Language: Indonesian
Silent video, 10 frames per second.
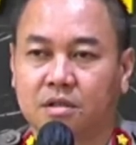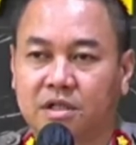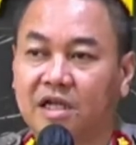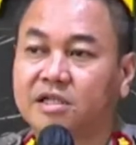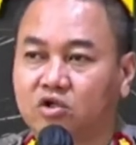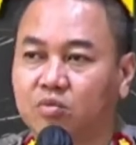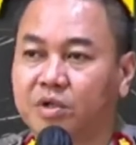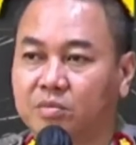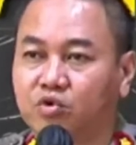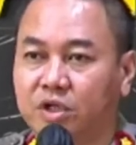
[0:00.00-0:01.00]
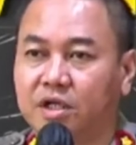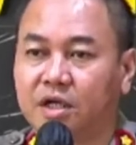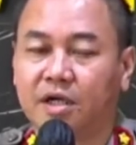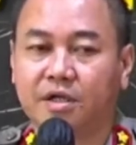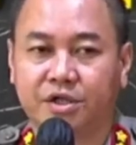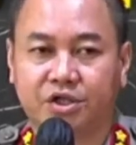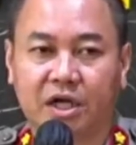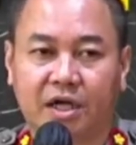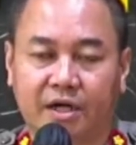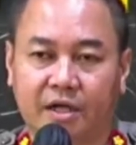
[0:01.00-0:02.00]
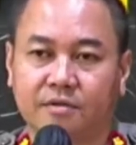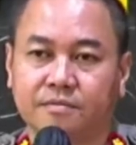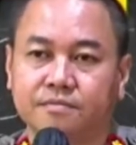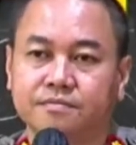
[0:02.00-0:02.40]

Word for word: salah satu pengemudi ya di jalanan.